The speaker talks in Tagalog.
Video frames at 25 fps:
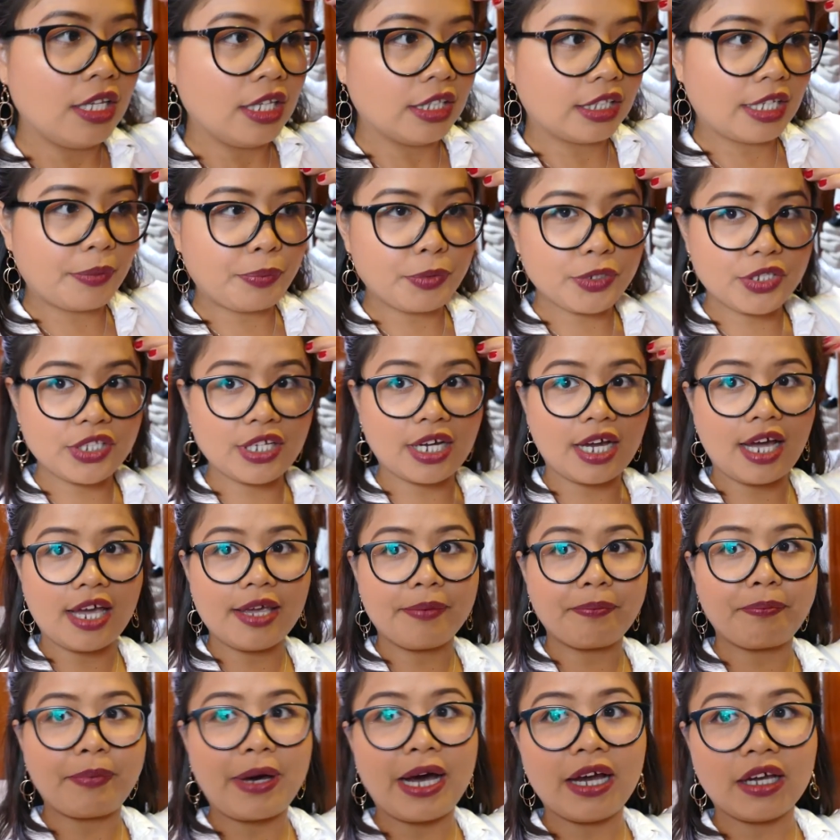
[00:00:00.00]
Tapos,
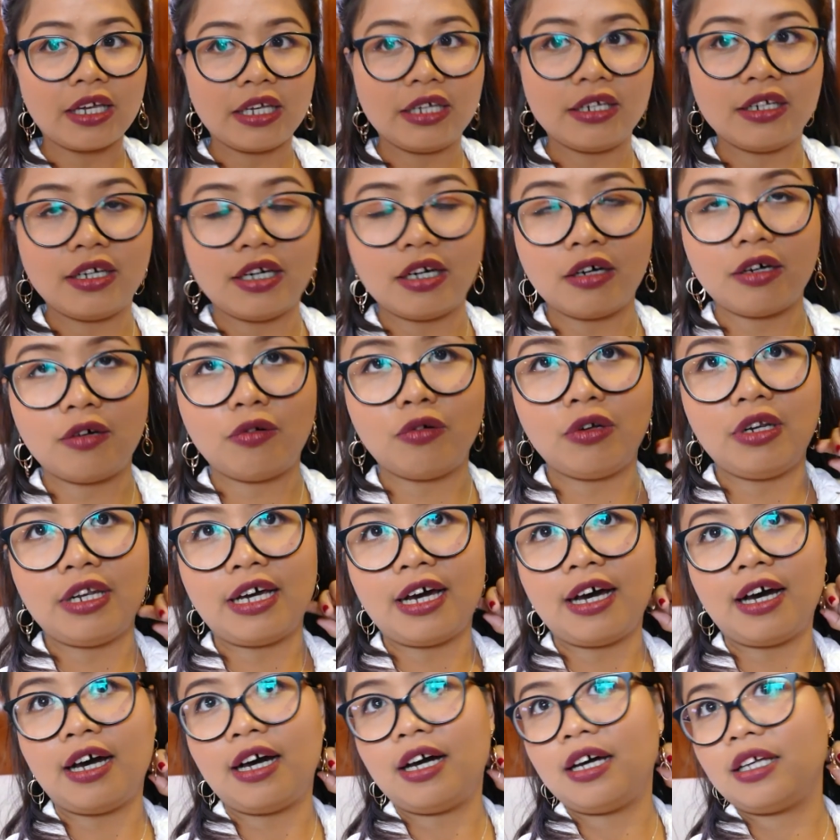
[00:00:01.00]
naka-impake na ako
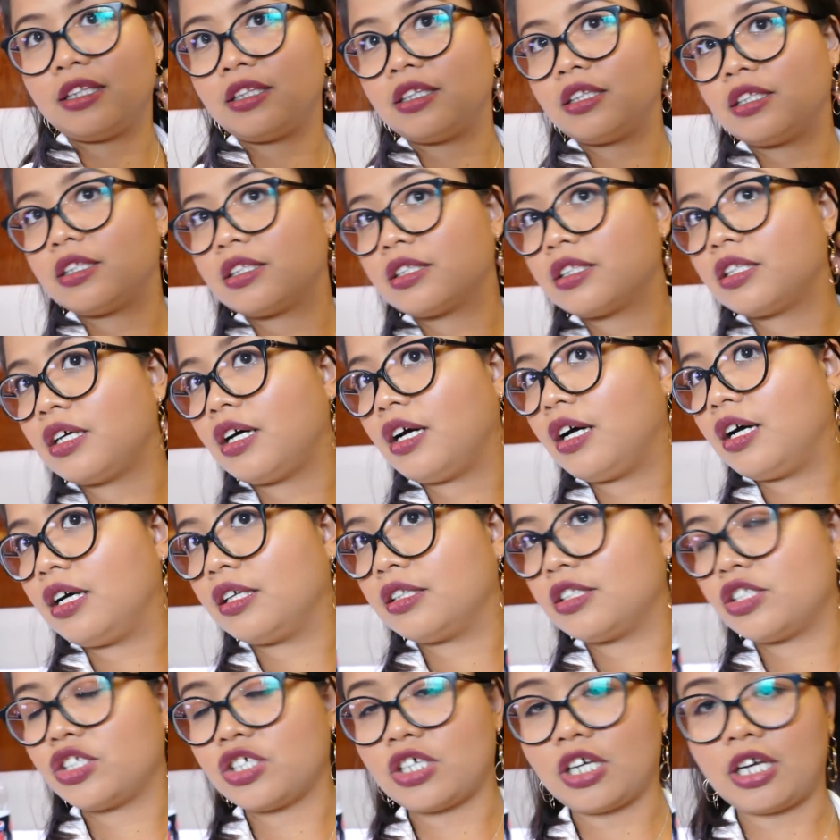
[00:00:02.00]
lahat.
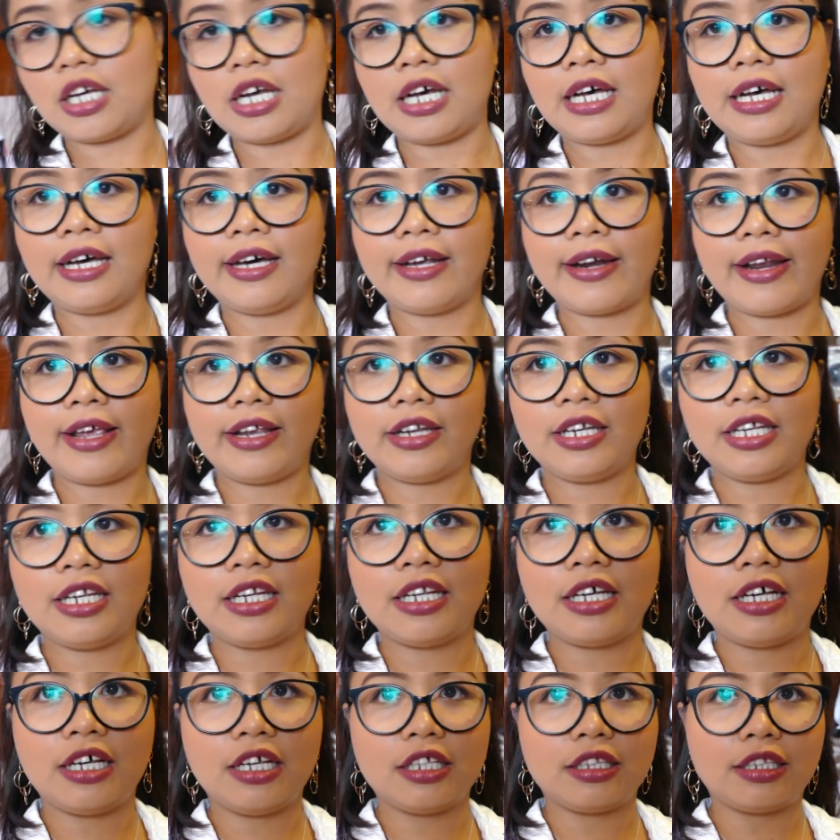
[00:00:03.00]
At saka, ready
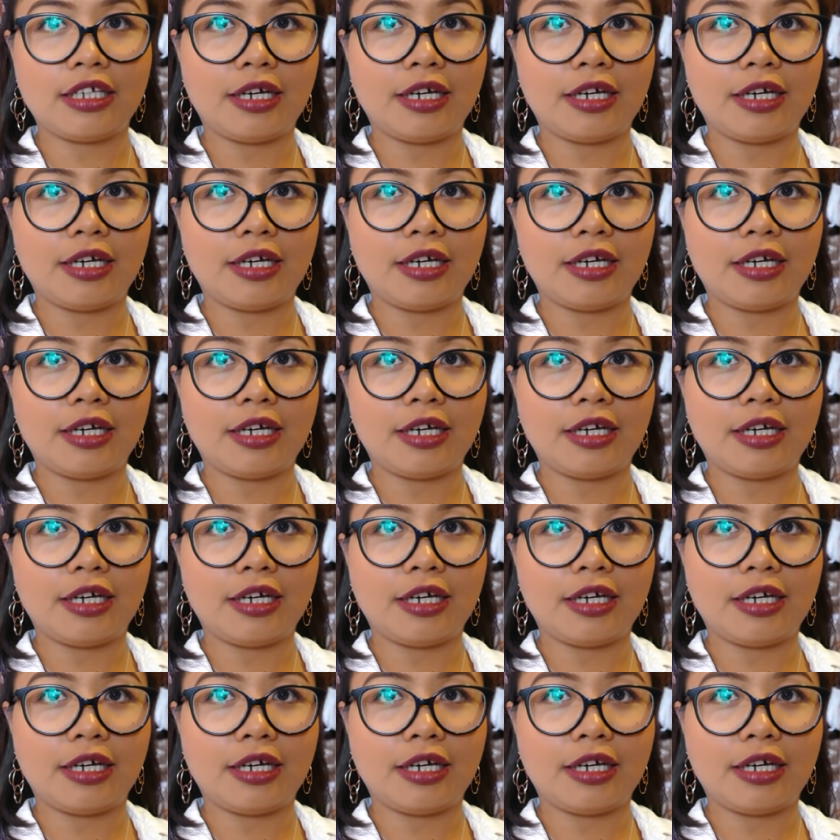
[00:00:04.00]
na.